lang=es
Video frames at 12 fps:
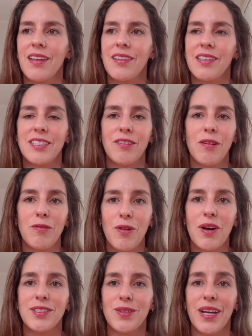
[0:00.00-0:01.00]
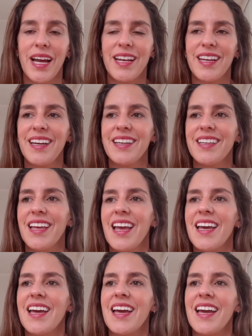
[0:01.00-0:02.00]
diciendo algunos casos reales,
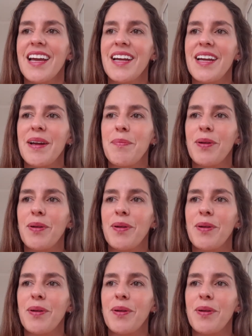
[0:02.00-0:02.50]
eh,